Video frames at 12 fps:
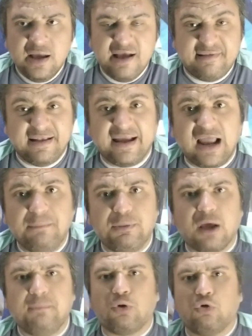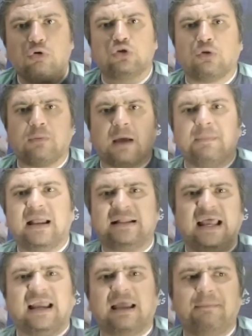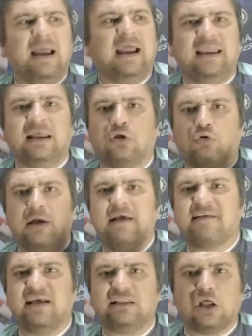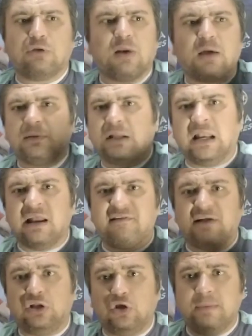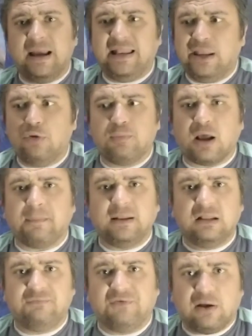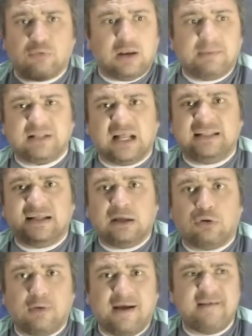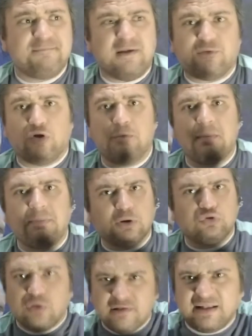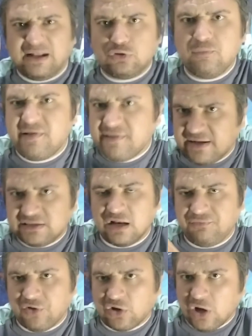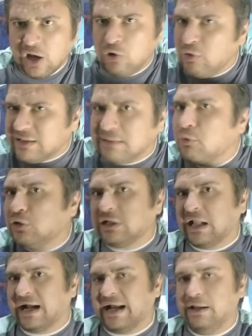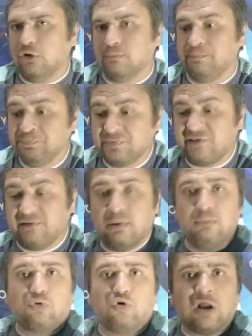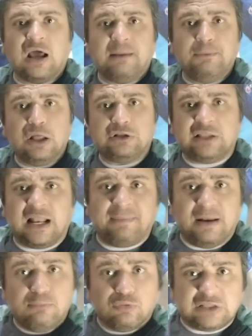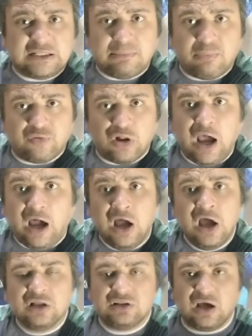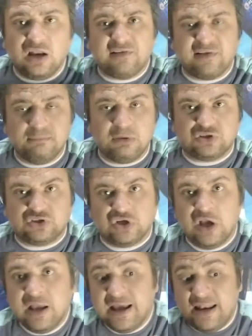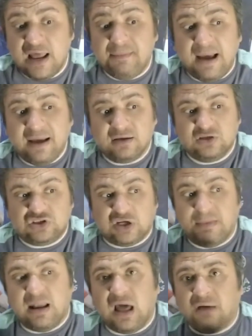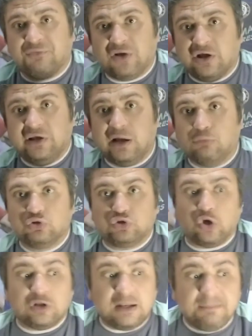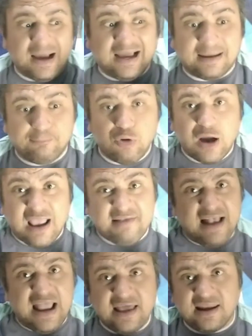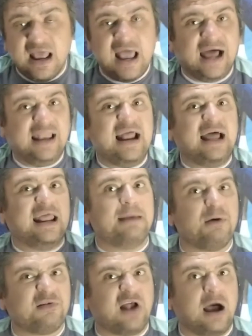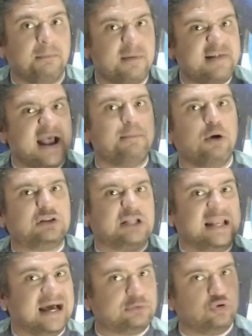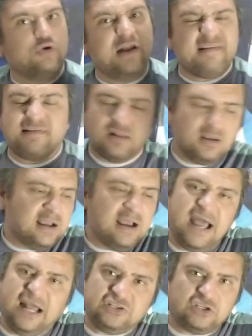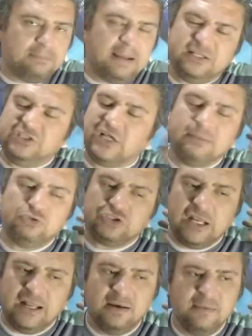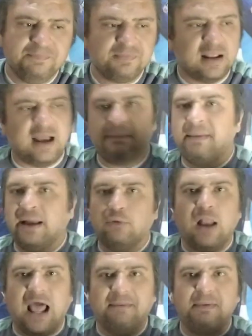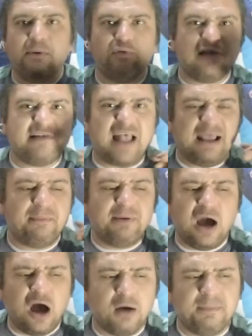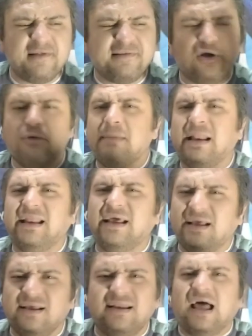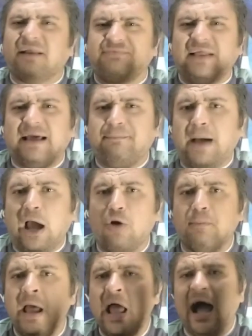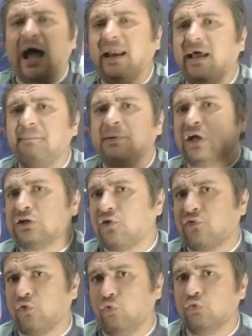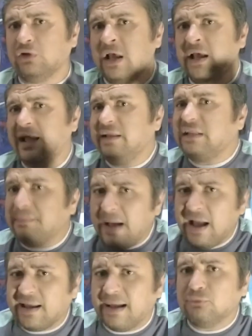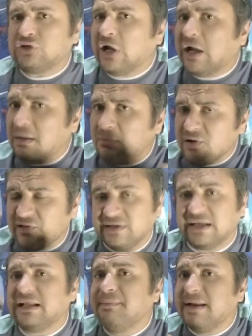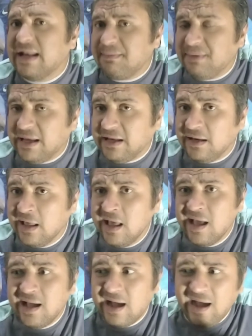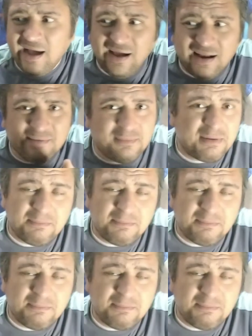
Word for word: السنغال برغم قوته وبرغم الاداء الجماعي الكويس جدا وبرغم تعلق ساديو ماني وبرغم ان الفرقه كلها بتأدي اداء كويس بس هم برضه لسه عندهم سكه الافارقه اللي هو انت ممكن تضحك عليهم يسيبوا لهم الكوره اغلب الوقت وتلعب على المرتده وصلاح تخلص الماتش انما شمال افريقيا وشغل المغرب والجزائر علينا احنا هيبقى صعب زي ما قلت لك تونس ارشق ما عنديش اي مشكله مع لون حبيبي واستاذ حبيبي اه بس هم اللي نعرف نلعب معاهم على بطاقه الصعود انت بقى كمشجع مصر تتمنى مين اه انا